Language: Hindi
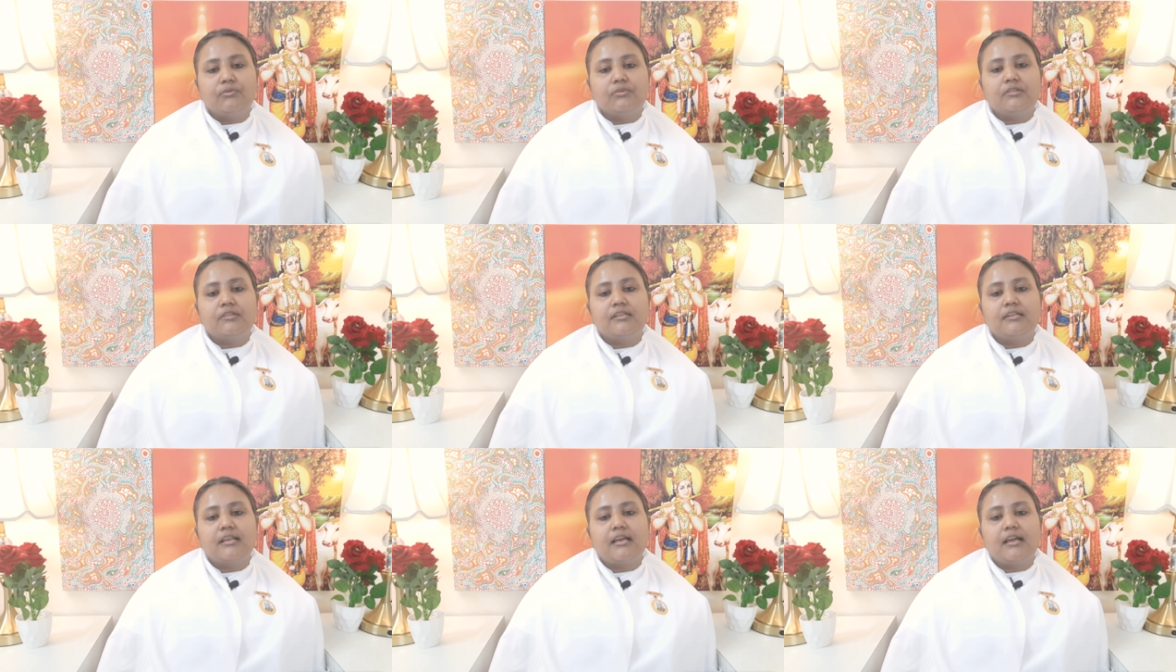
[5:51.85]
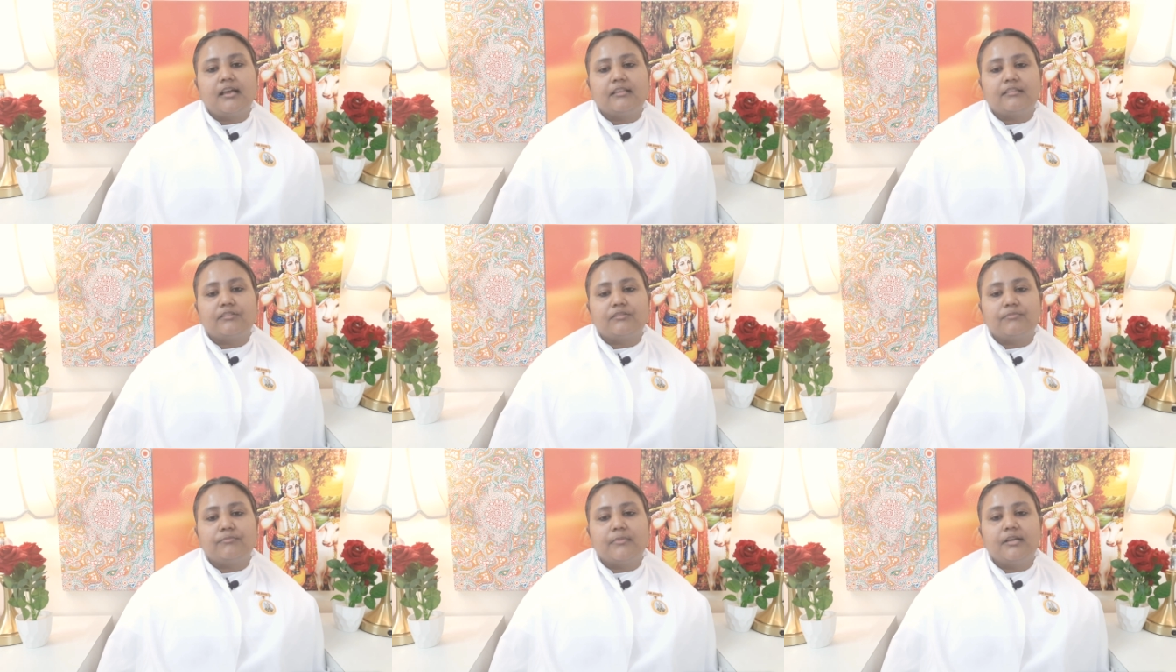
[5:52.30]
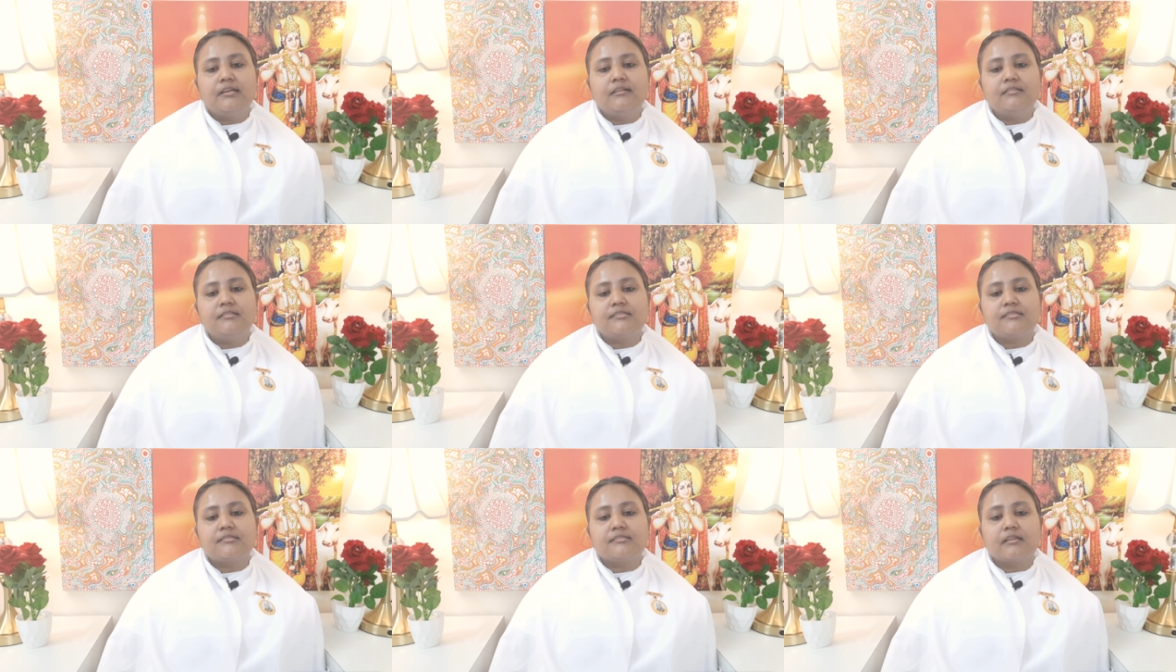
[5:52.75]
उतना आत्मा
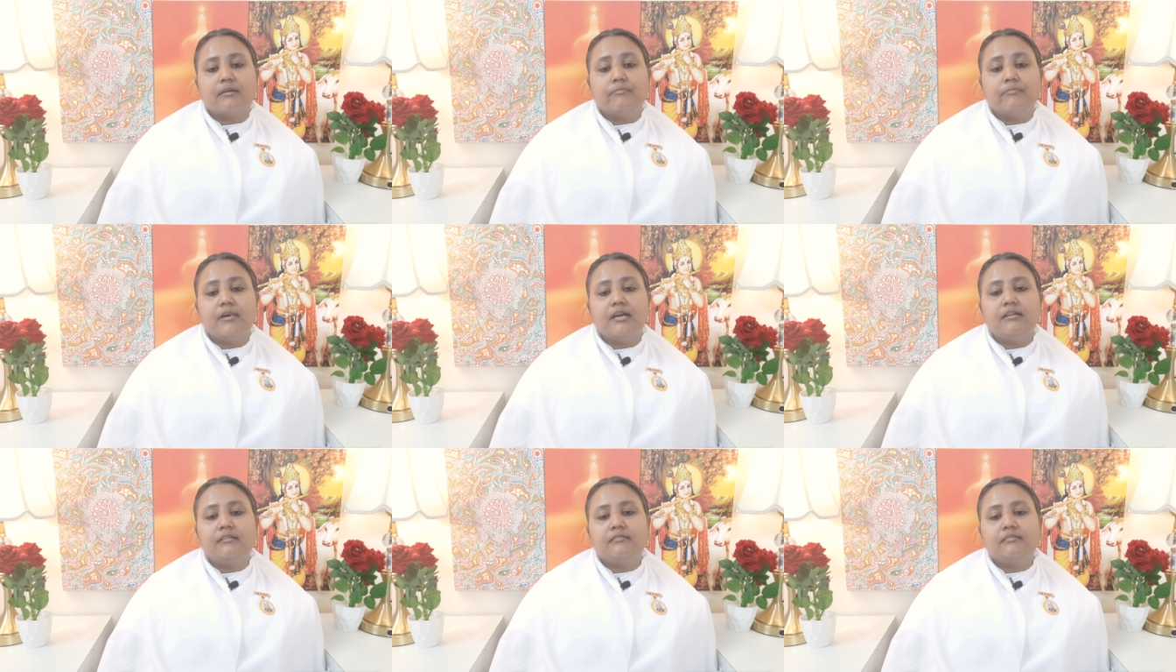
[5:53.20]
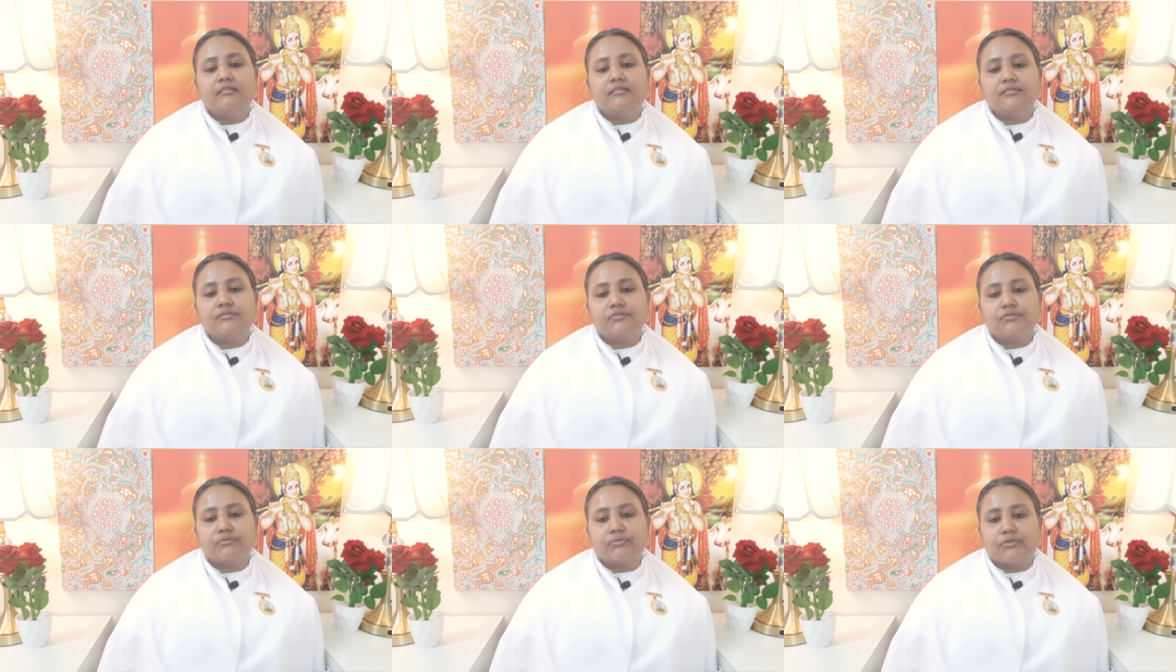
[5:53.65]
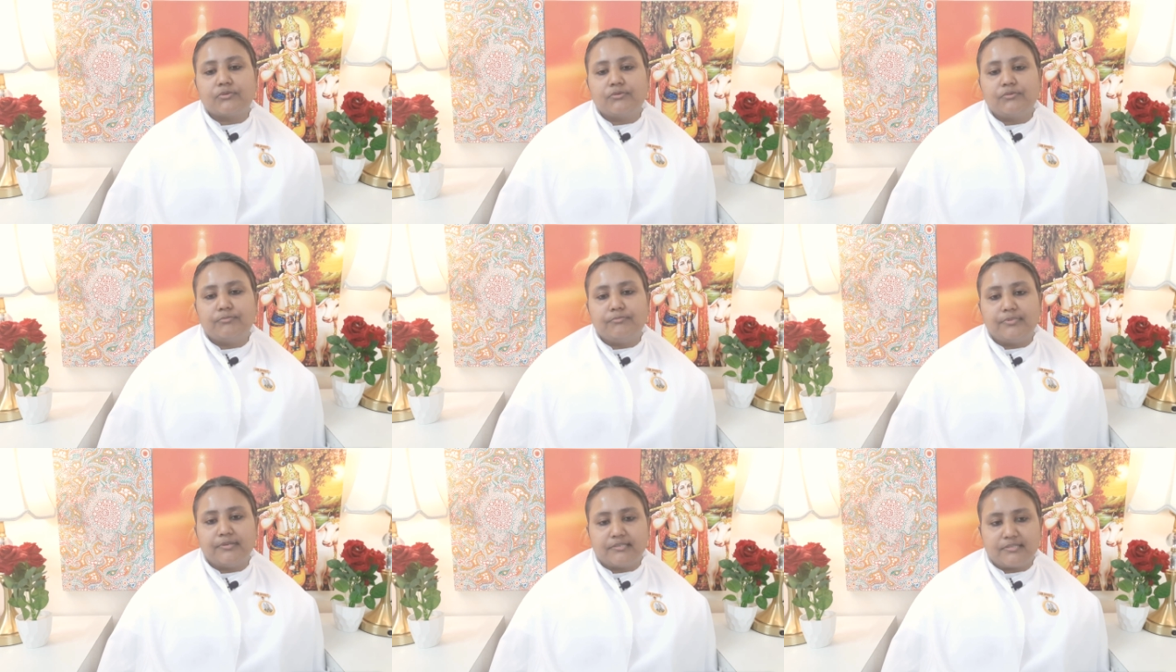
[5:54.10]
समर्थ
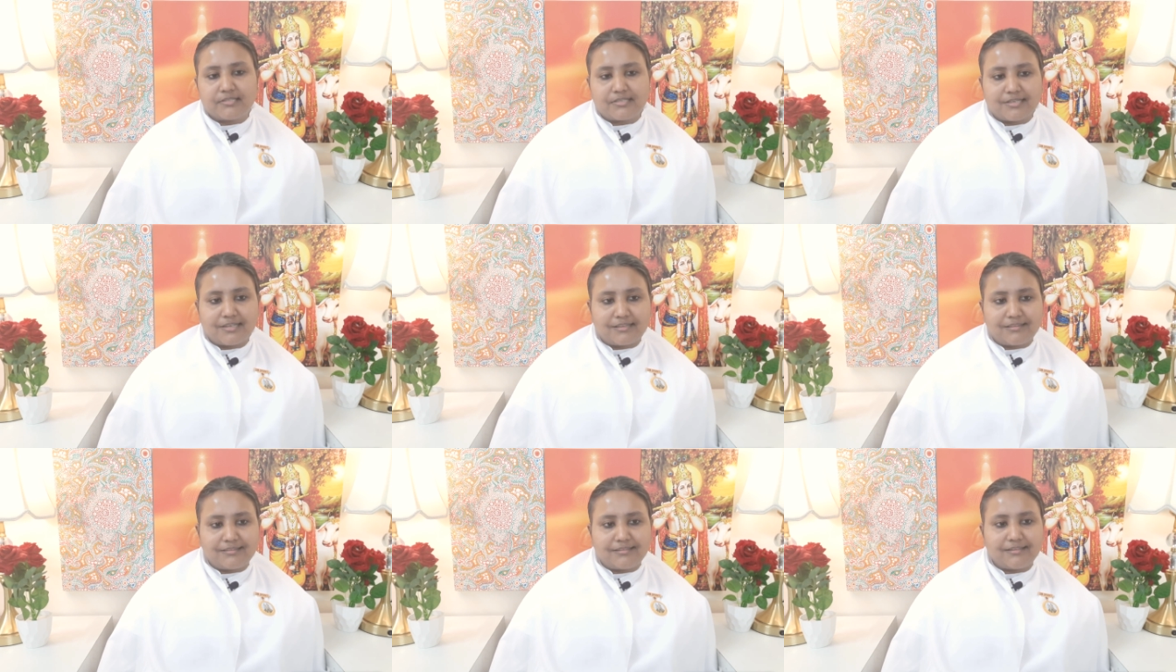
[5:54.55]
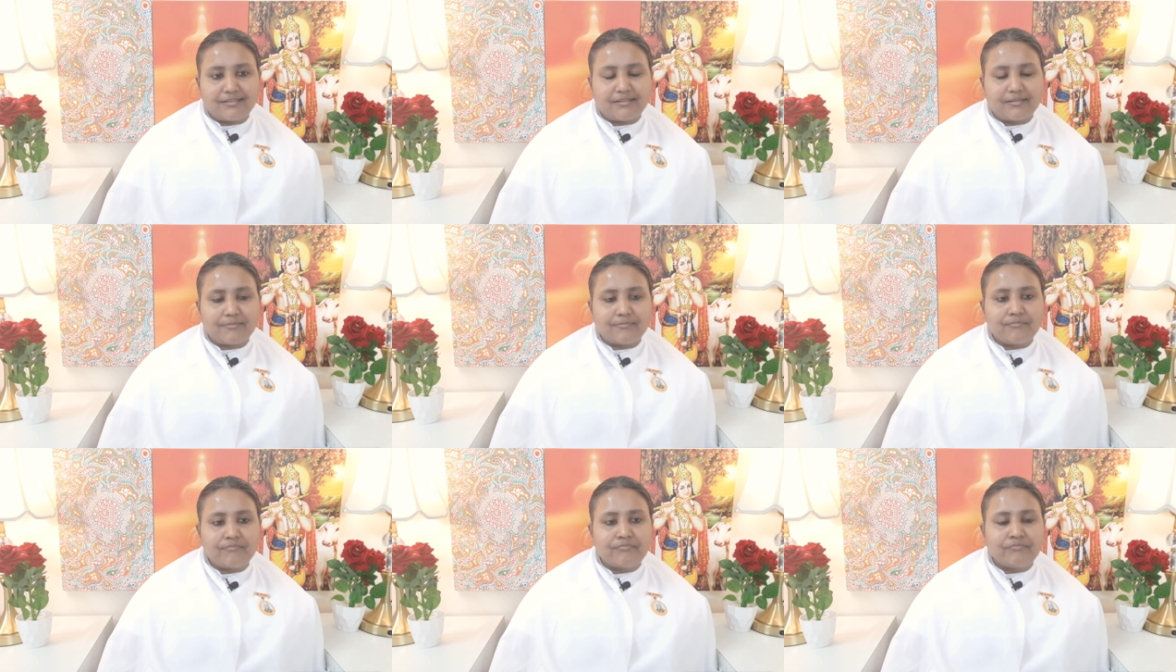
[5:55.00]
स्वरूप बन जाती है